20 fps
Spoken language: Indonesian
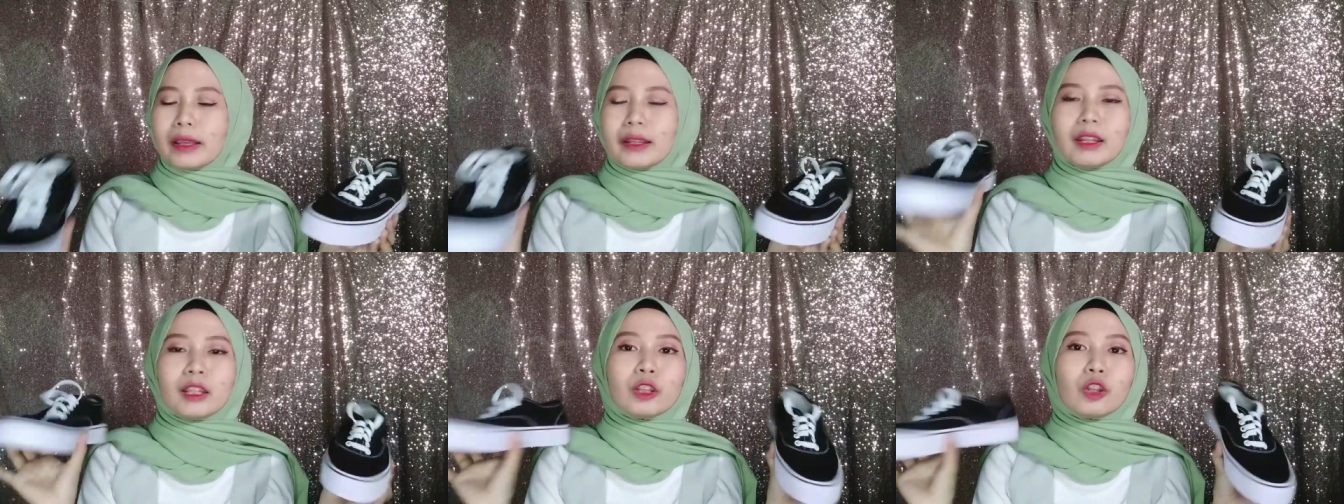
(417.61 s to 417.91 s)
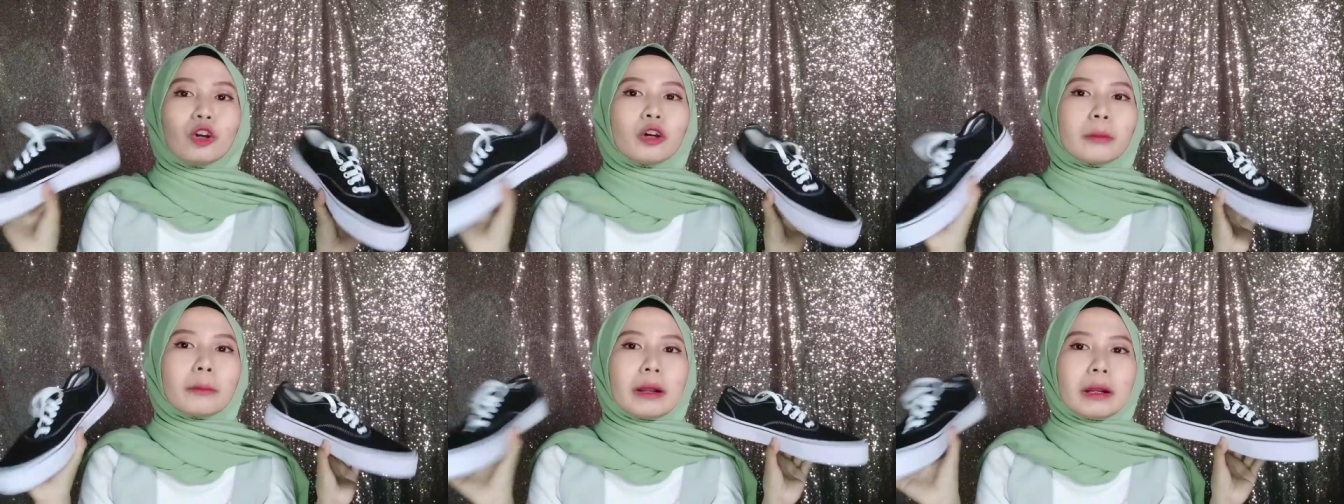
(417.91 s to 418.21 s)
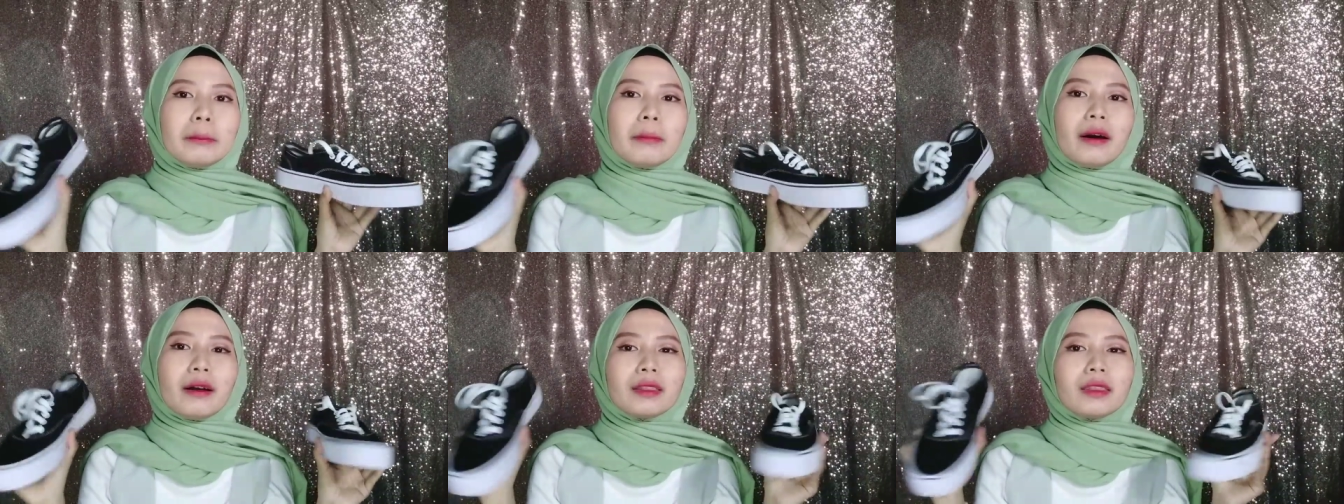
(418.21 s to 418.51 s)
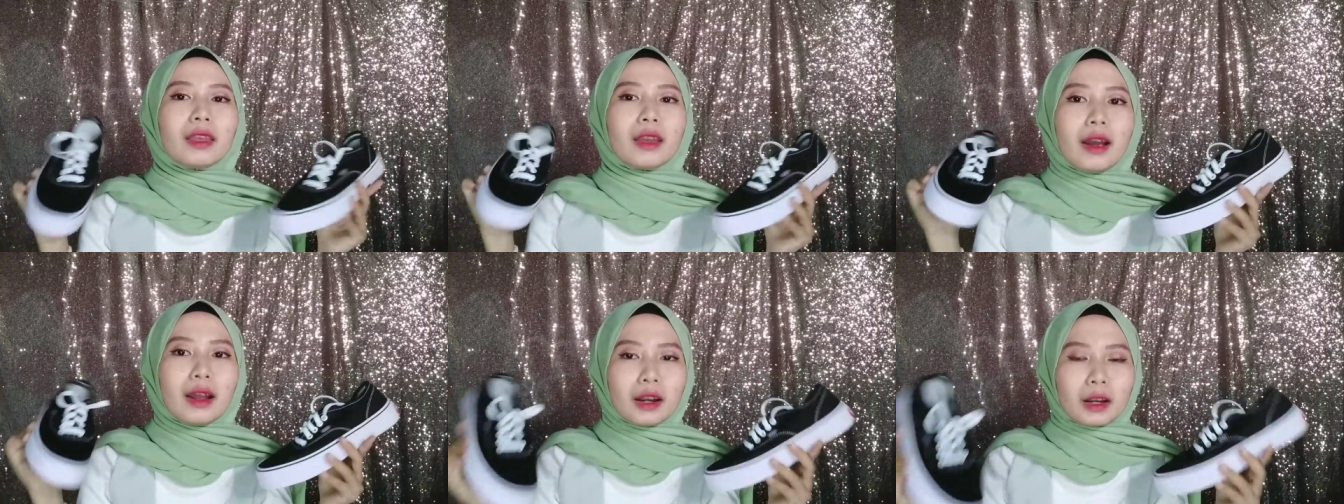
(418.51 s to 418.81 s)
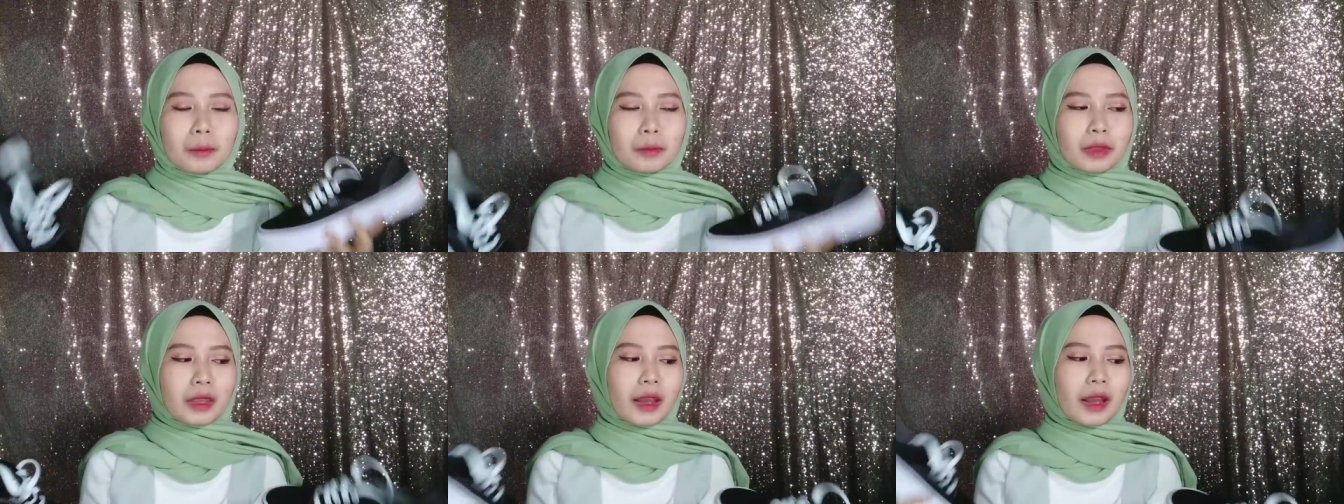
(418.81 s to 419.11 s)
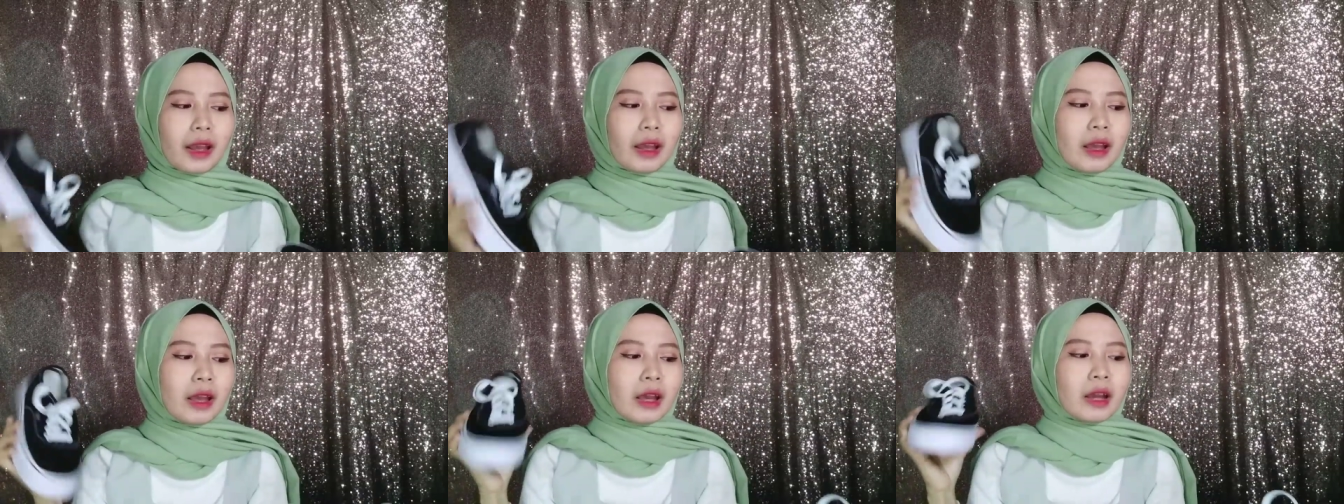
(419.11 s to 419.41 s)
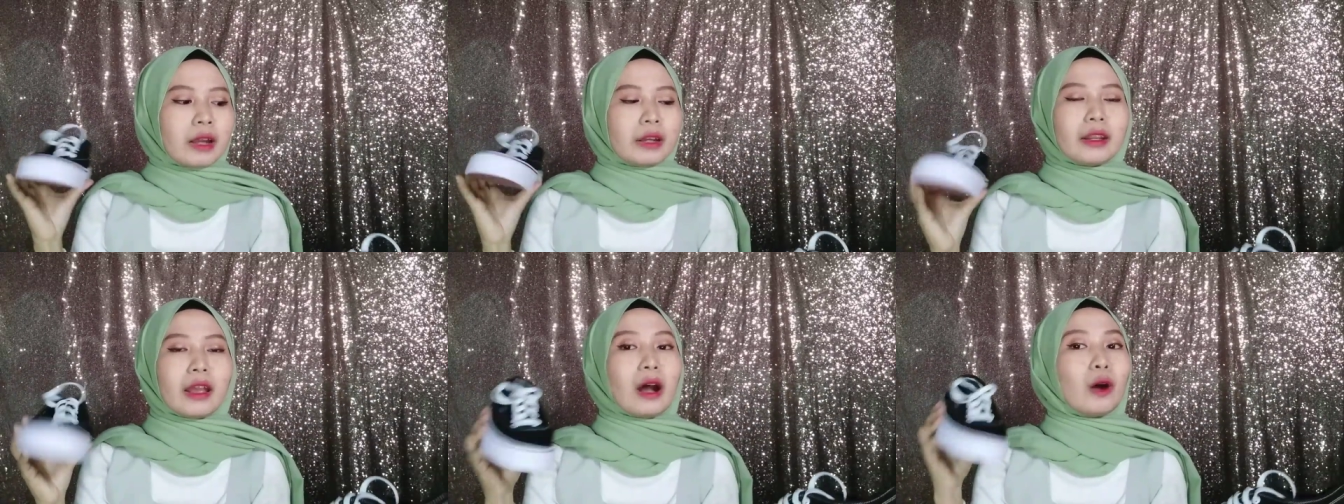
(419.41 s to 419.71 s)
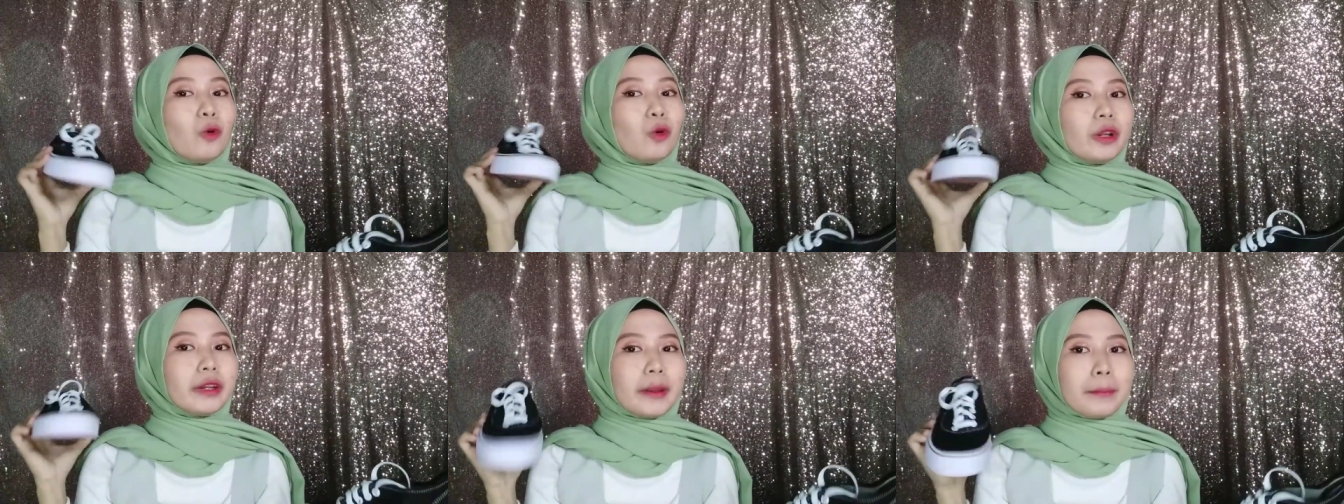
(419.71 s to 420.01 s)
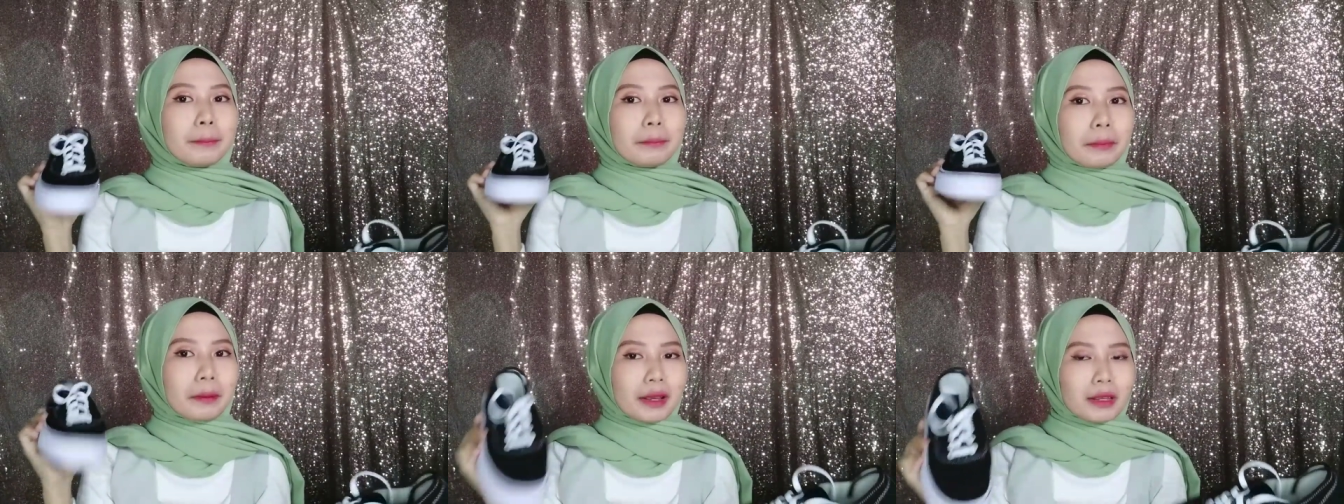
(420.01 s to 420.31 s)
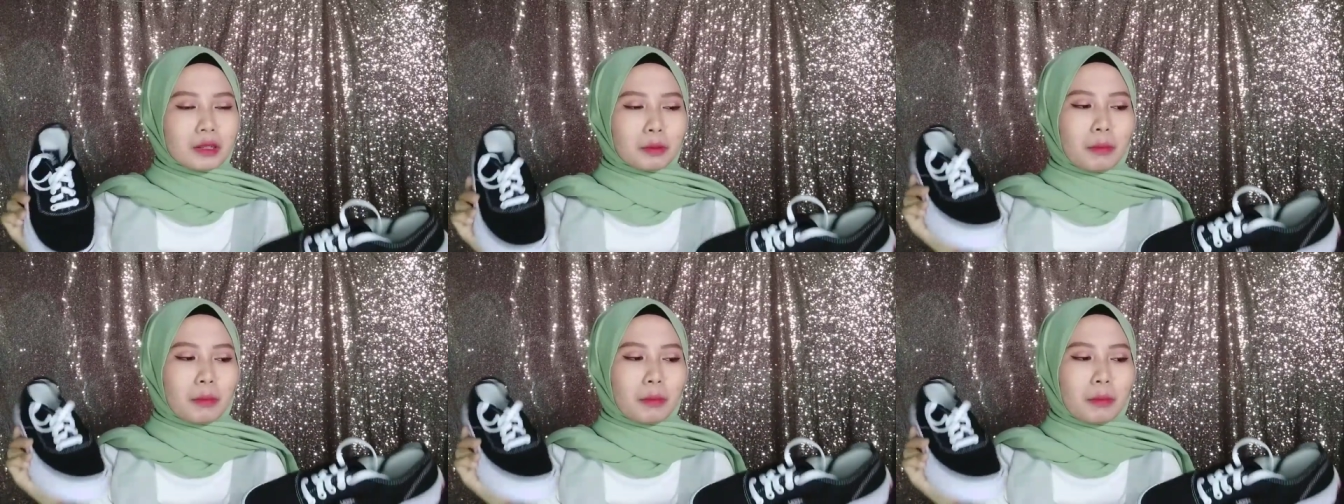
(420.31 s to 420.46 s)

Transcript: ini normal banget 36 nya di aku ini pas